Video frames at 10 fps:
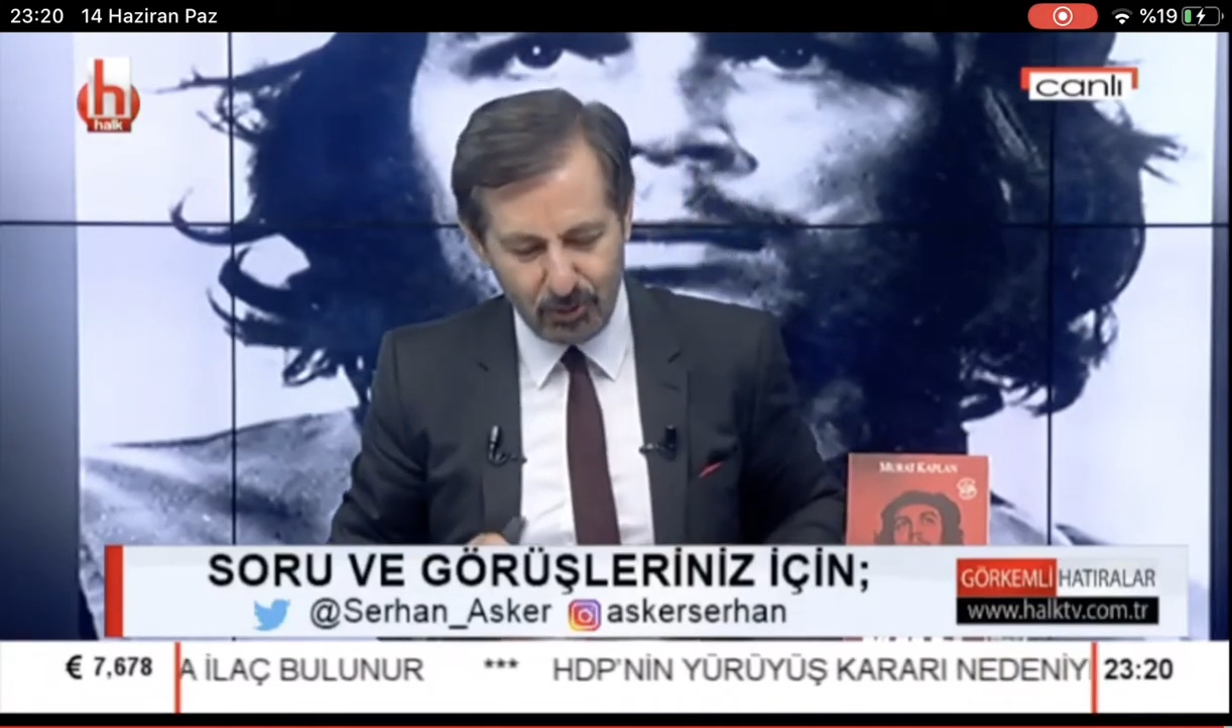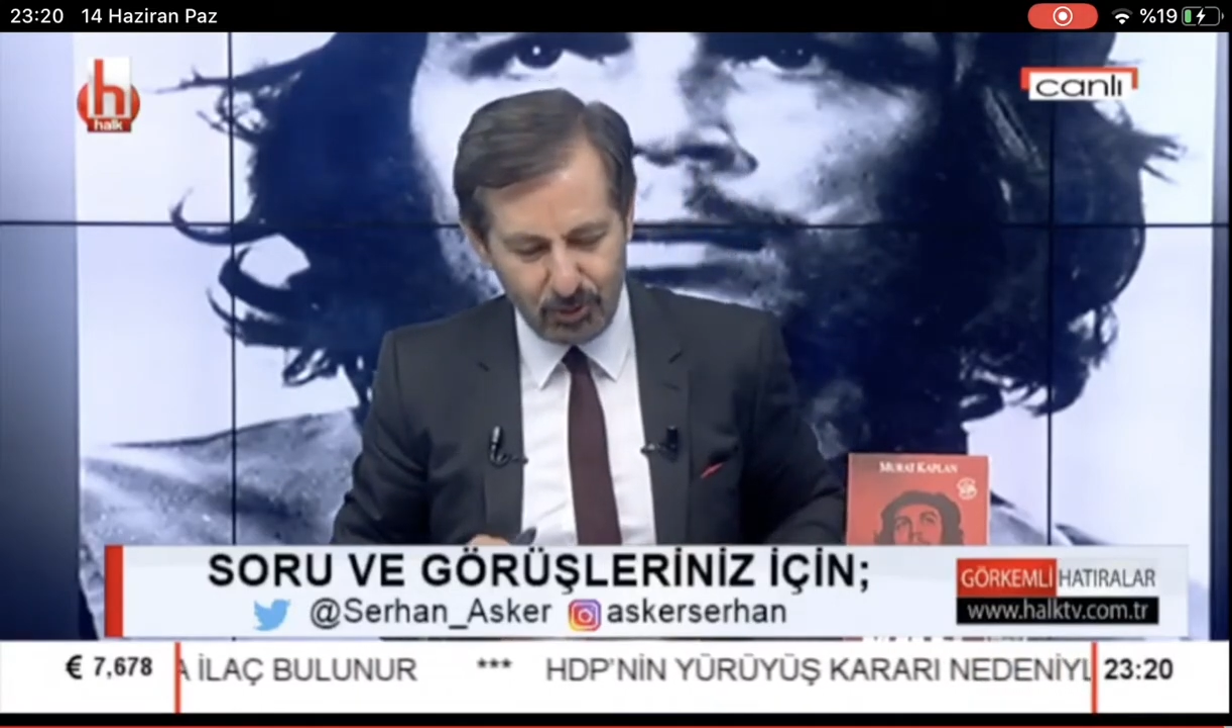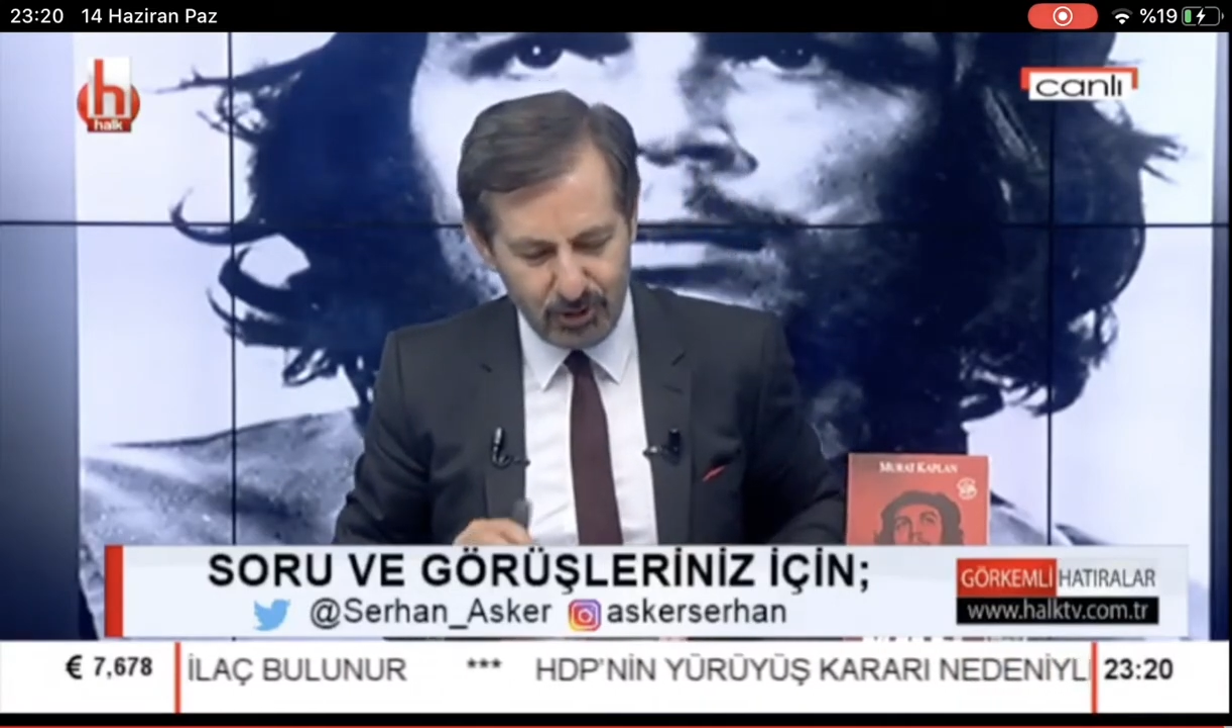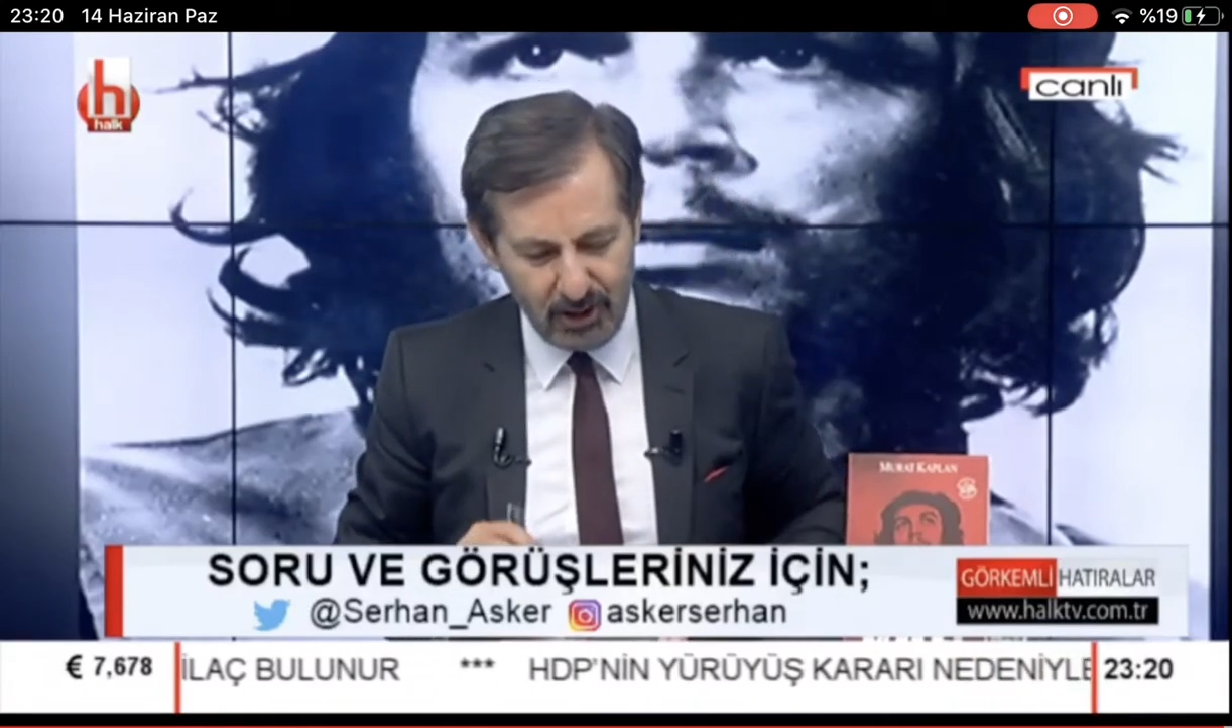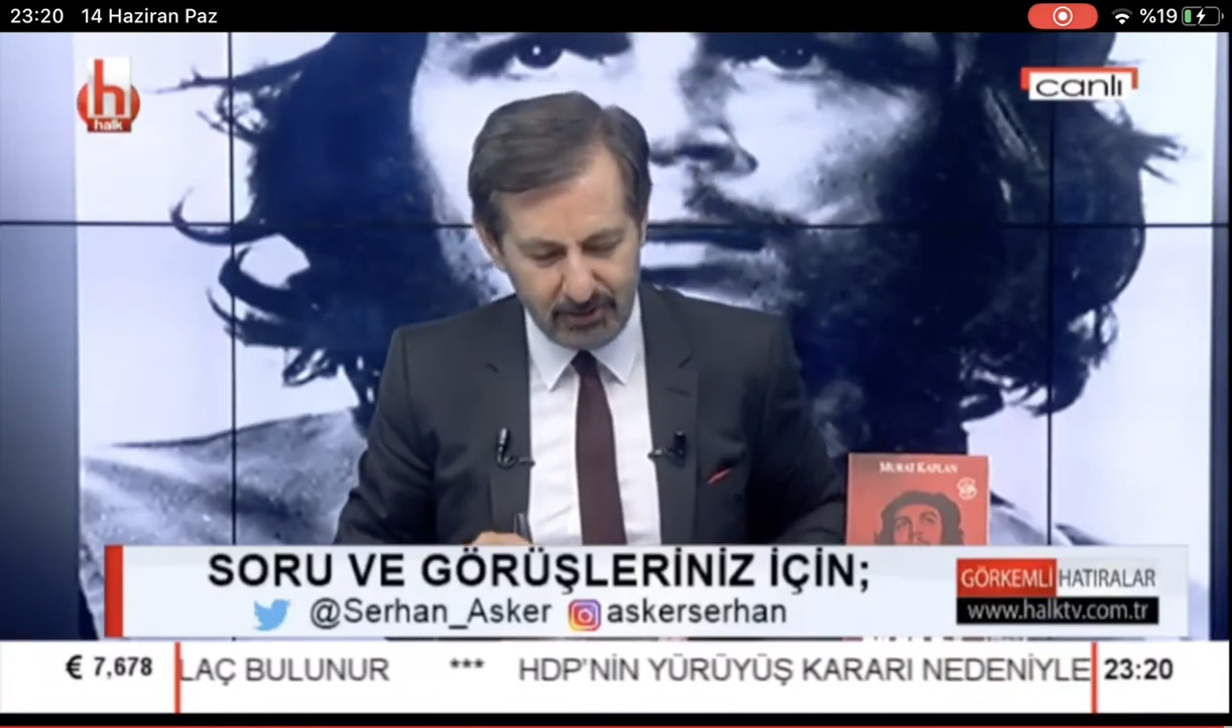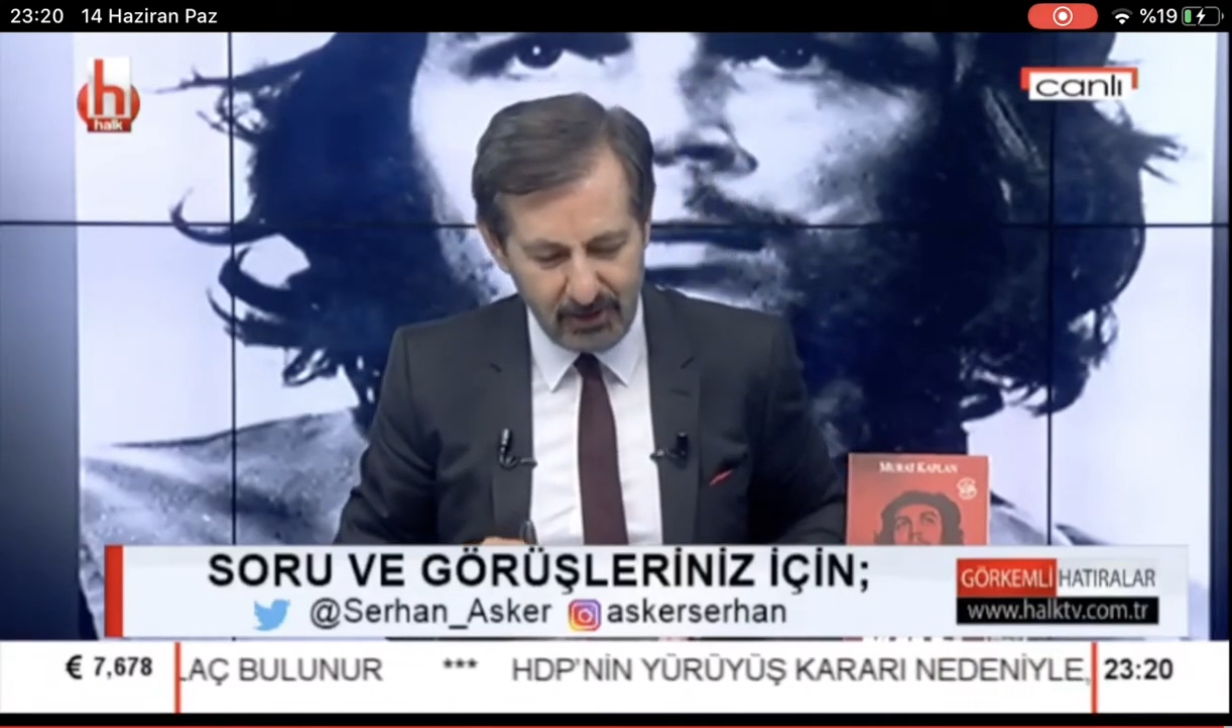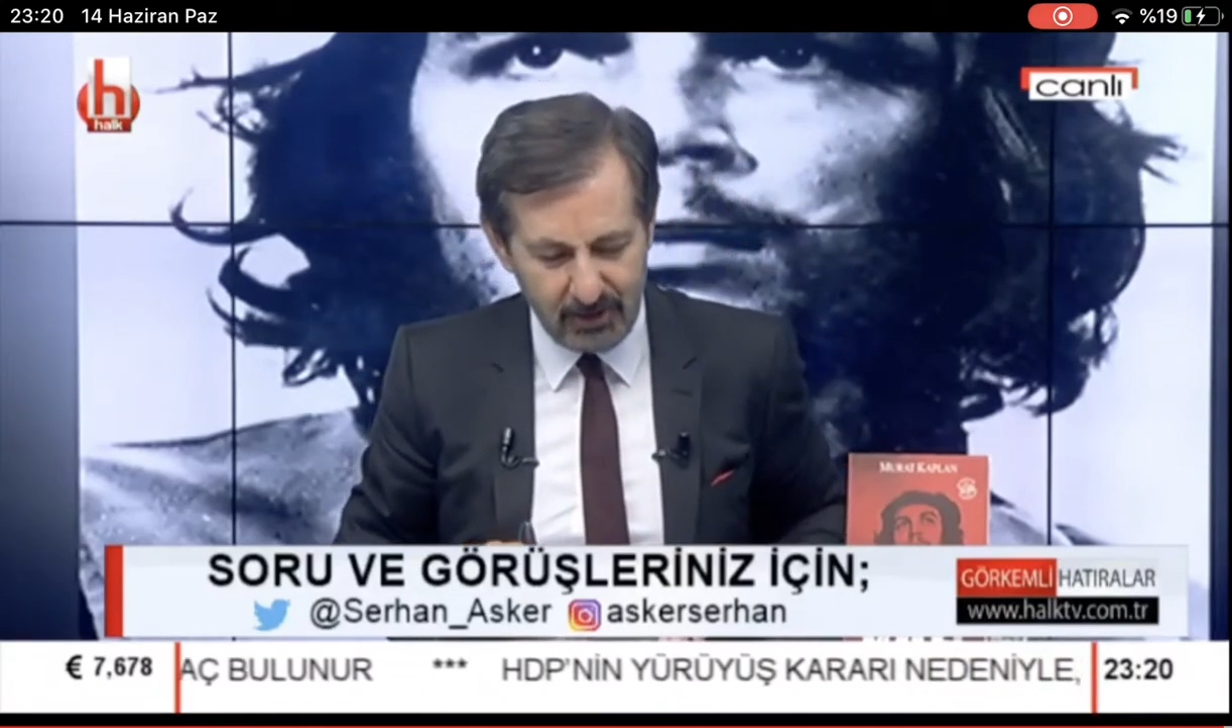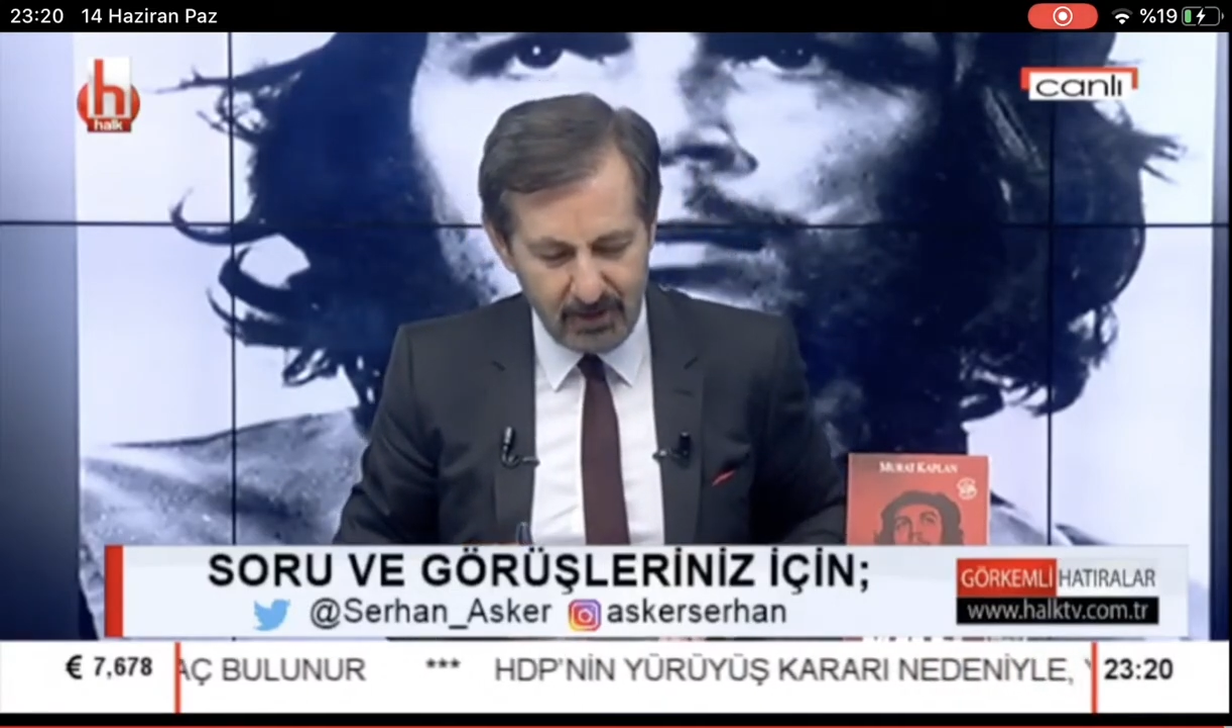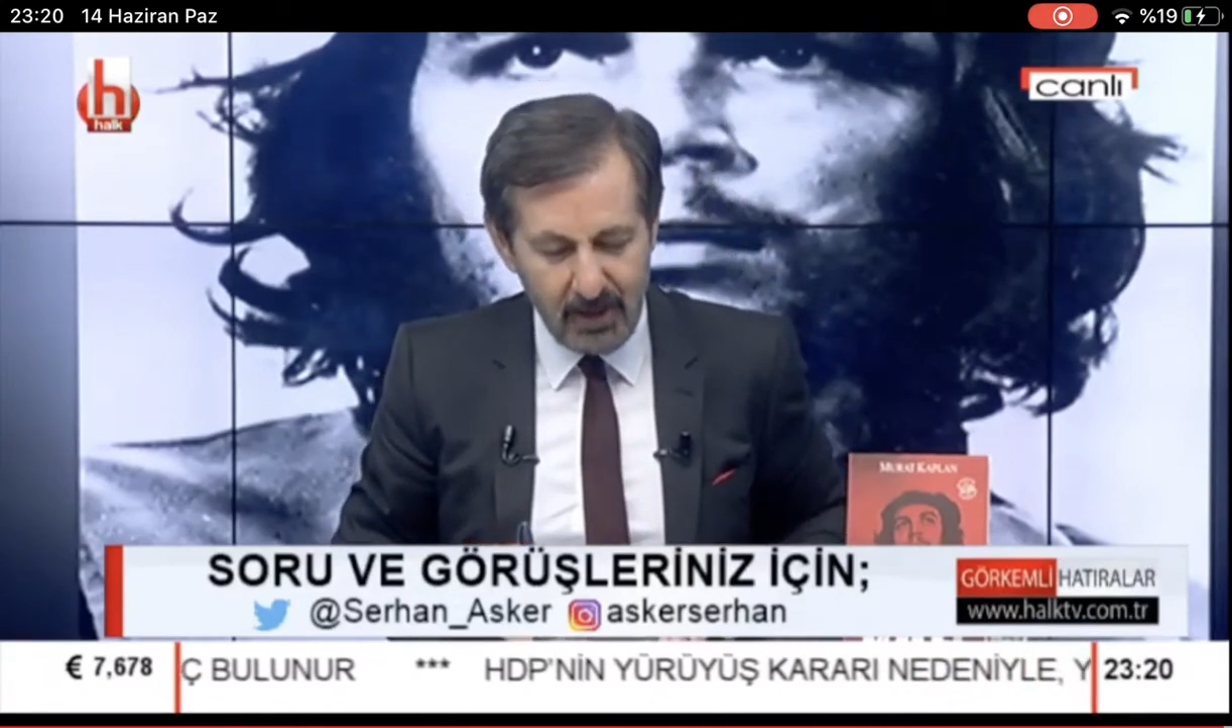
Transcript: olacaklar.